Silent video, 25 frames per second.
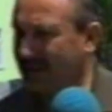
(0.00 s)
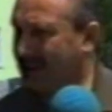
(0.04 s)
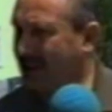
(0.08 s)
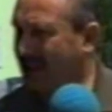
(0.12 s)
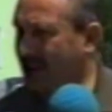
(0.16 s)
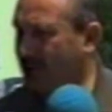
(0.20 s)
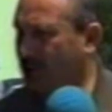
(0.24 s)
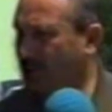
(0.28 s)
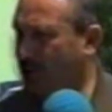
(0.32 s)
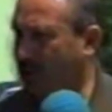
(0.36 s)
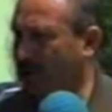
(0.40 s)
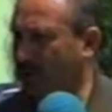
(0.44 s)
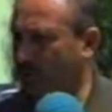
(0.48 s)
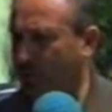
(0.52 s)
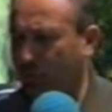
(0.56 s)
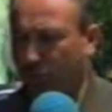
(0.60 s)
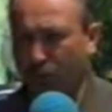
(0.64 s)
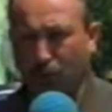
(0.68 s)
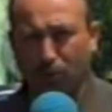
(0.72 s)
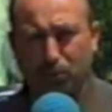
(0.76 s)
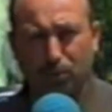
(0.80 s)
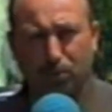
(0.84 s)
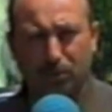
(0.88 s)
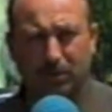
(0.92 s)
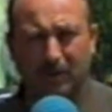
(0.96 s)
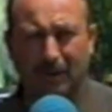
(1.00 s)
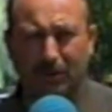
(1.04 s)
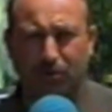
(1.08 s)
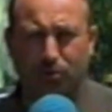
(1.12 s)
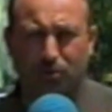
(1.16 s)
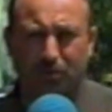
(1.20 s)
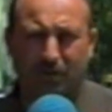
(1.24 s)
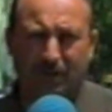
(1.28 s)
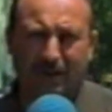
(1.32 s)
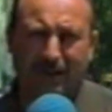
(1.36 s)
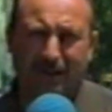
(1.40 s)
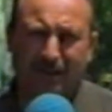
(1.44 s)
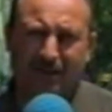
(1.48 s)
Daha sonra soğuduktan
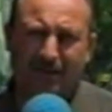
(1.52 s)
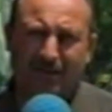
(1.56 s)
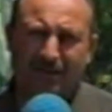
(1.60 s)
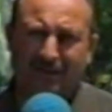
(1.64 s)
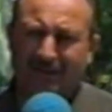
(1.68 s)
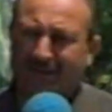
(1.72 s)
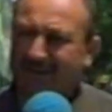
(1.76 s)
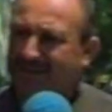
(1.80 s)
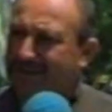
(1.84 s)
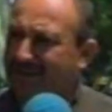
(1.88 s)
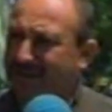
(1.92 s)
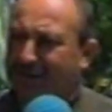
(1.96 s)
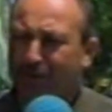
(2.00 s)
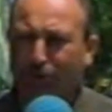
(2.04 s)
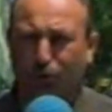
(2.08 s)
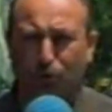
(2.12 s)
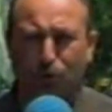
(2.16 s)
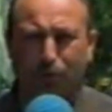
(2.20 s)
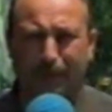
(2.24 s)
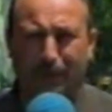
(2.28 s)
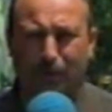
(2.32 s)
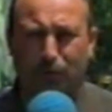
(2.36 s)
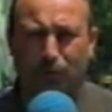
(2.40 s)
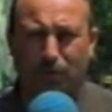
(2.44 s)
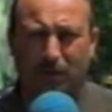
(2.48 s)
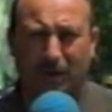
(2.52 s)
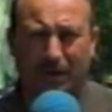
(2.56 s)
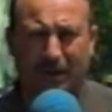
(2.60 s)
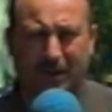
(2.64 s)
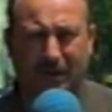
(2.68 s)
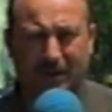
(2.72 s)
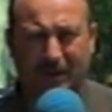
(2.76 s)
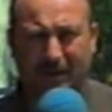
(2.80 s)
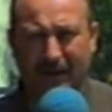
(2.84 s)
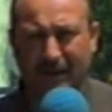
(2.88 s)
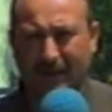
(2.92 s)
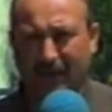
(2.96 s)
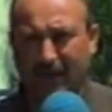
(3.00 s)
sonra 2 rutubet yukarı
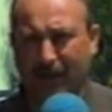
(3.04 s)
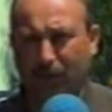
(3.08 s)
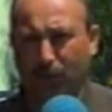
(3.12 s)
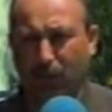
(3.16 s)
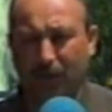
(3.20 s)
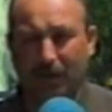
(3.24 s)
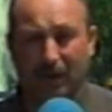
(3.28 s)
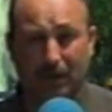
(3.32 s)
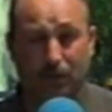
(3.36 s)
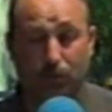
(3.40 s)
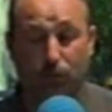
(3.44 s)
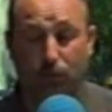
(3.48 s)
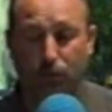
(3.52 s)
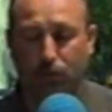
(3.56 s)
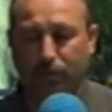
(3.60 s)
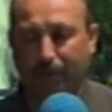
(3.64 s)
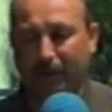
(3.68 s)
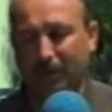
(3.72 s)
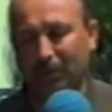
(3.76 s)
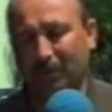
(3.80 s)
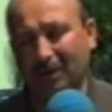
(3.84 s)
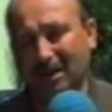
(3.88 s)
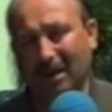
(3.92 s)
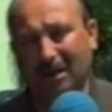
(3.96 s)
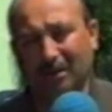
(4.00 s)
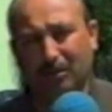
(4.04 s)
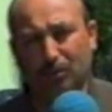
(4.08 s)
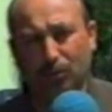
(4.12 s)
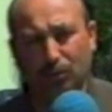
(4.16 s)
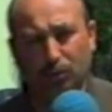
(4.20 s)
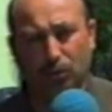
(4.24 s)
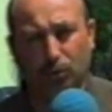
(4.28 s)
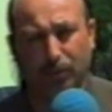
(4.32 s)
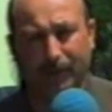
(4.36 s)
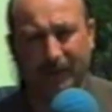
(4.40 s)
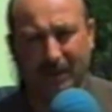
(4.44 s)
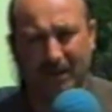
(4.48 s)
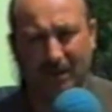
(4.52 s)
atar. Yani 16 rutubet. 16
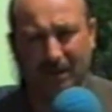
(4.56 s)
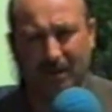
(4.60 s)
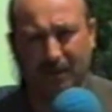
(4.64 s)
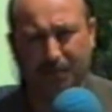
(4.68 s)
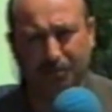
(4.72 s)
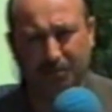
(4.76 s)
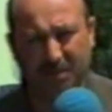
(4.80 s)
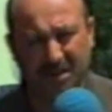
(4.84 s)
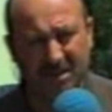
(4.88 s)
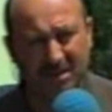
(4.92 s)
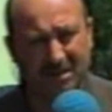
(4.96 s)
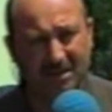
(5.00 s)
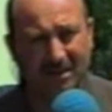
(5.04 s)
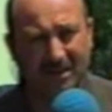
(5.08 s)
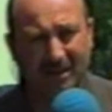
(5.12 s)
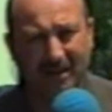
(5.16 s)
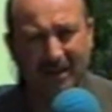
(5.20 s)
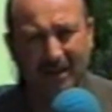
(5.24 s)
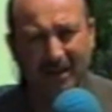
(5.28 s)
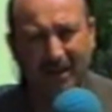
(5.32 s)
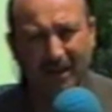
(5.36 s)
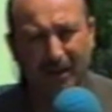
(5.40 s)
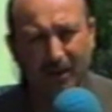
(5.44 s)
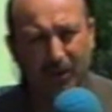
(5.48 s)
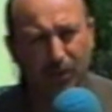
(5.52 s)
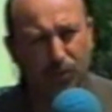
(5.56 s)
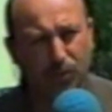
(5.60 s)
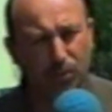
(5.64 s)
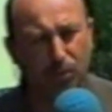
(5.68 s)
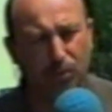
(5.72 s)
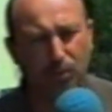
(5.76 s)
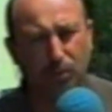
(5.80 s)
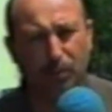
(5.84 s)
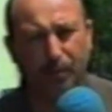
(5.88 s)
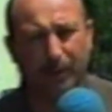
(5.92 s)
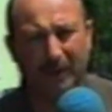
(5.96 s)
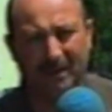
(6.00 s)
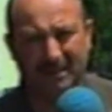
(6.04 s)
rutubette de biz
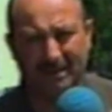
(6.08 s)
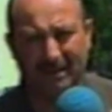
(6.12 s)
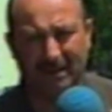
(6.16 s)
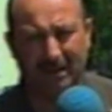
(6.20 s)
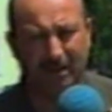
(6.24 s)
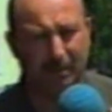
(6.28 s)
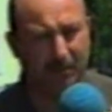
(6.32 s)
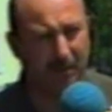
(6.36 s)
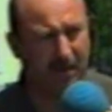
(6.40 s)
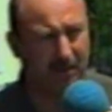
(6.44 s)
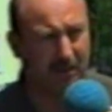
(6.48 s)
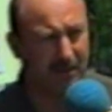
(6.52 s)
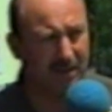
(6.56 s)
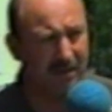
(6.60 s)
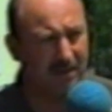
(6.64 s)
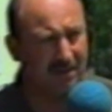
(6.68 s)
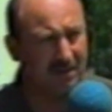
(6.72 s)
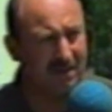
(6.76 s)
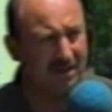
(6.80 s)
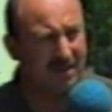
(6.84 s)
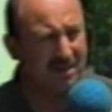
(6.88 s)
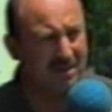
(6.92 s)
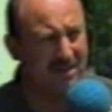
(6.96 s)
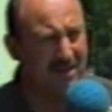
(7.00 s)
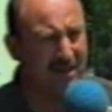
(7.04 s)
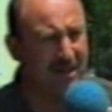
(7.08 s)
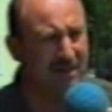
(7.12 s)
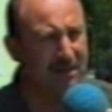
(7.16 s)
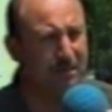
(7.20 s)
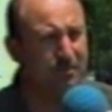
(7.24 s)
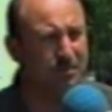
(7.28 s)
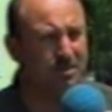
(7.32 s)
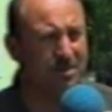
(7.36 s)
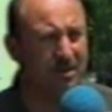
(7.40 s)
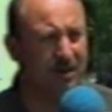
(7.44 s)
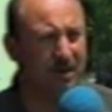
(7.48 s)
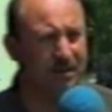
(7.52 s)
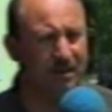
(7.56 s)
ürünü pazarlamakta, evet.
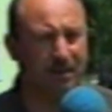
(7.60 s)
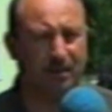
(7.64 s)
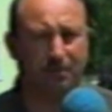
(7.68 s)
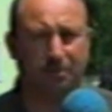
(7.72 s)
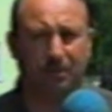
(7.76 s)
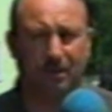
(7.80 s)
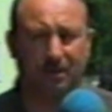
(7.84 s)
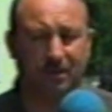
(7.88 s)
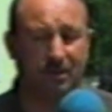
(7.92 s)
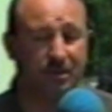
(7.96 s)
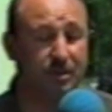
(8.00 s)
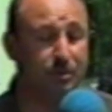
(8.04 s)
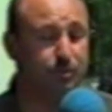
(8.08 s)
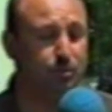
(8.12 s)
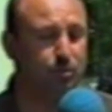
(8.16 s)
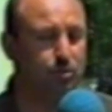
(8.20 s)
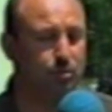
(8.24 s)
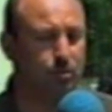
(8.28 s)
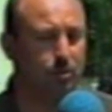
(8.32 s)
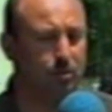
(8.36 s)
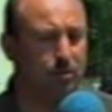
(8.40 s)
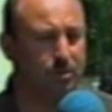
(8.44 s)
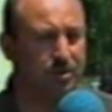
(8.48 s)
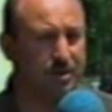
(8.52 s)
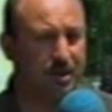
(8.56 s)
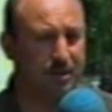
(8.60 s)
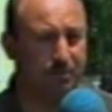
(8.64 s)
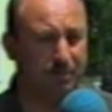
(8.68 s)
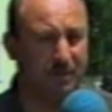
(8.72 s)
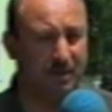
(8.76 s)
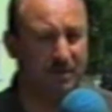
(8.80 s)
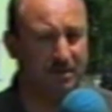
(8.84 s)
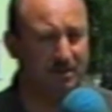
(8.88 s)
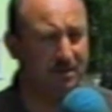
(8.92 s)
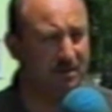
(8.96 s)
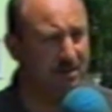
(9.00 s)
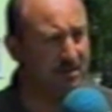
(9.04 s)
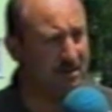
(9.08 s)
kendimizi anlatmakta hiçbir zorluk
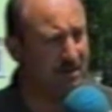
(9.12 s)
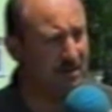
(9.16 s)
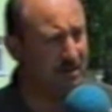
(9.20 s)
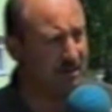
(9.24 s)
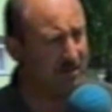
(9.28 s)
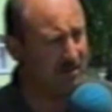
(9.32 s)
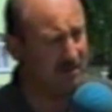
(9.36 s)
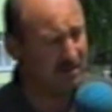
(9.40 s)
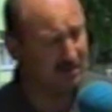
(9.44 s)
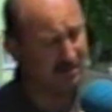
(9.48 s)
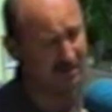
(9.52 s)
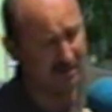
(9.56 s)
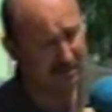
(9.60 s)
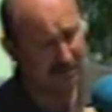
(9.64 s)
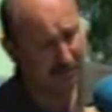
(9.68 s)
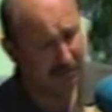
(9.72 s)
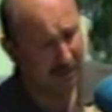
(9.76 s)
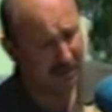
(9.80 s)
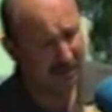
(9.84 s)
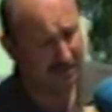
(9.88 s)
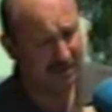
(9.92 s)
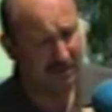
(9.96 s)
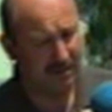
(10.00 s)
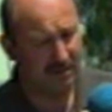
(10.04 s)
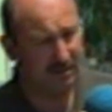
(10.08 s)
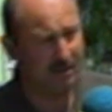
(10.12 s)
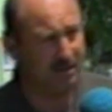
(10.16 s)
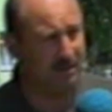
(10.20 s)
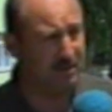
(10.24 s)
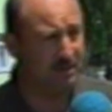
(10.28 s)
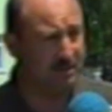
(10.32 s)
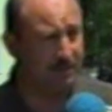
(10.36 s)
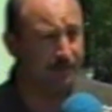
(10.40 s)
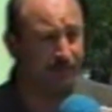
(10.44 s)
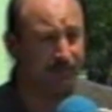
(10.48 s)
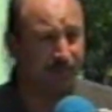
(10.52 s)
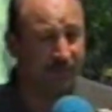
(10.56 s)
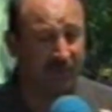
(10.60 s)
çekmeyiz. İşte sizin
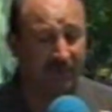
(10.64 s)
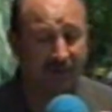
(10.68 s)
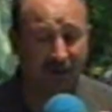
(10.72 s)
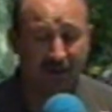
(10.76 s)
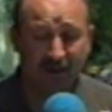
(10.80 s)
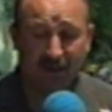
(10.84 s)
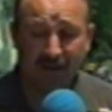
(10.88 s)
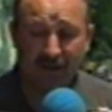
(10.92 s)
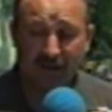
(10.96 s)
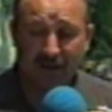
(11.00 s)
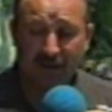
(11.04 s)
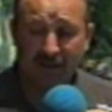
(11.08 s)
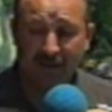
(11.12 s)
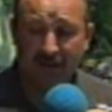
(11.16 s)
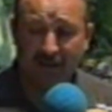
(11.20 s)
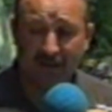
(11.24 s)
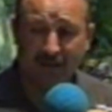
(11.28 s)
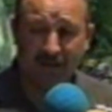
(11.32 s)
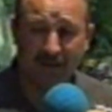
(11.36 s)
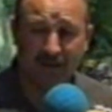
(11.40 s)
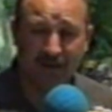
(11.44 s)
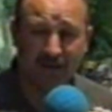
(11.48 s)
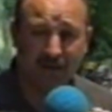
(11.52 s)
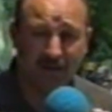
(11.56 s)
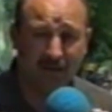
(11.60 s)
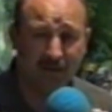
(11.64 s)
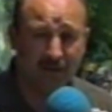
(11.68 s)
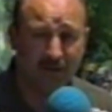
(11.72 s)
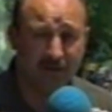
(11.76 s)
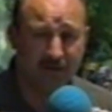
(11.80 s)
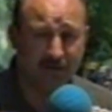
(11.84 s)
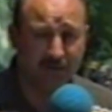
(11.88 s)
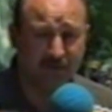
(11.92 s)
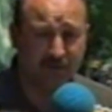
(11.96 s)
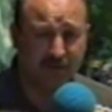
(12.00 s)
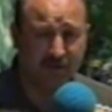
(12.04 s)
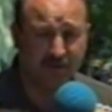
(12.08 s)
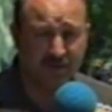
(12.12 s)
bahsettiğiniz
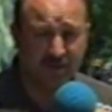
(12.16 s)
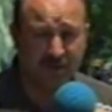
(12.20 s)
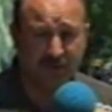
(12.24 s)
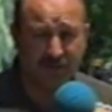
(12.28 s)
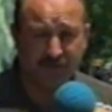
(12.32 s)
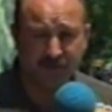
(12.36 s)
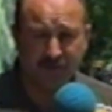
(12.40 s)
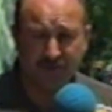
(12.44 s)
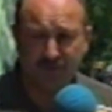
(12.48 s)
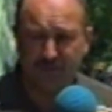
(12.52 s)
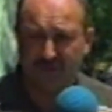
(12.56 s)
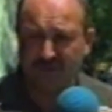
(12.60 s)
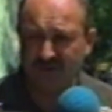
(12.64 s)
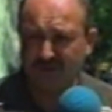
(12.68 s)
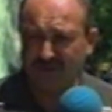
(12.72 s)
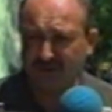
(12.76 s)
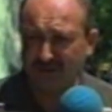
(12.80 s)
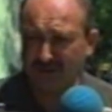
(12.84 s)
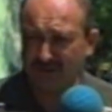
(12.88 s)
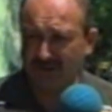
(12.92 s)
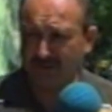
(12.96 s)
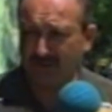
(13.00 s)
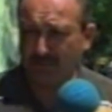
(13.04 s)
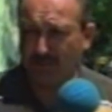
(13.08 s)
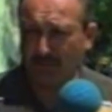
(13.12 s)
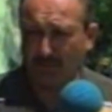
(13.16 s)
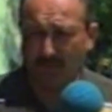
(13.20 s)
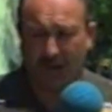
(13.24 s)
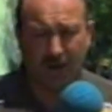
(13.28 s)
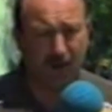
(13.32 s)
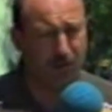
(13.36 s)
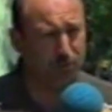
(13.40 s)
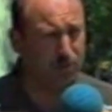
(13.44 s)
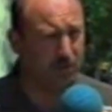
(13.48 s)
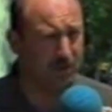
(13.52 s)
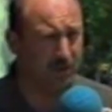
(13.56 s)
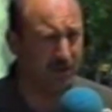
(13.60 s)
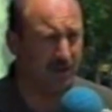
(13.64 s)
e, çiftçimizi
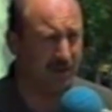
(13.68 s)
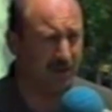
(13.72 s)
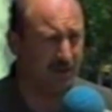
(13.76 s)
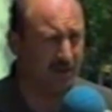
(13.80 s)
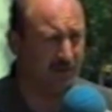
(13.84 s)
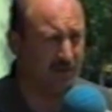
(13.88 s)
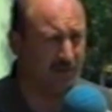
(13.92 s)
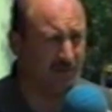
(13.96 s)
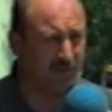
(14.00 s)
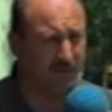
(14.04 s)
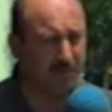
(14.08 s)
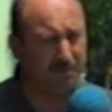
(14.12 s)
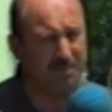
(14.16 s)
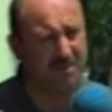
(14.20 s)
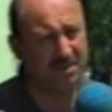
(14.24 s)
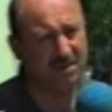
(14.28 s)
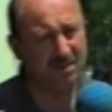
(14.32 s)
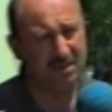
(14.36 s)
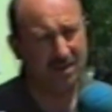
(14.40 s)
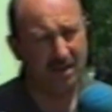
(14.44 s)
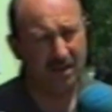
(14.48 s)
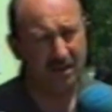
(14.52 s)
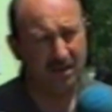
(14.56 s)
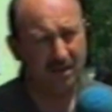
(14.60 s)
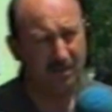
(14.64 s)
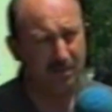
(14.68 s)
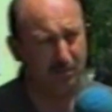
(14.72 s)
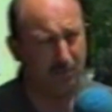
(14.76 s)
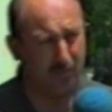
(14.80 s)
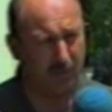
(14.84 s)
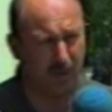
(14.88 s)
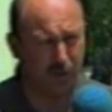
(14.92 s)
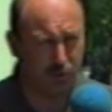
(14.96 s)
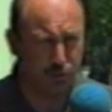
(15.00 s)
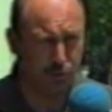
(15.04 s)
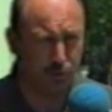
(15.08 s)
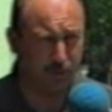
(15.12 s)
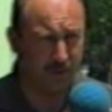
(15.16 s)
mağdur eden ve bizi de
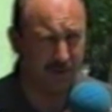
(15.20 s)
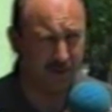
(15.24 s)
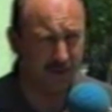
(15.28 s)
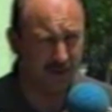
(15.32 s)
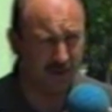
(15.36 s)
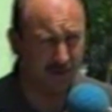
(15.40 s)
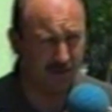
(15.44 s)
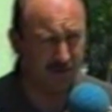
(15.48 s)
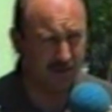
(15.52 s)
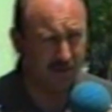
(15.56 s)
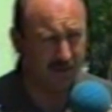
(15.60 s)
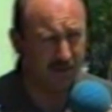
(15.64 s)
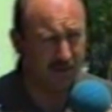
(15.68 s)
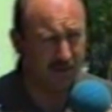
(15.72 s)
mahcup eden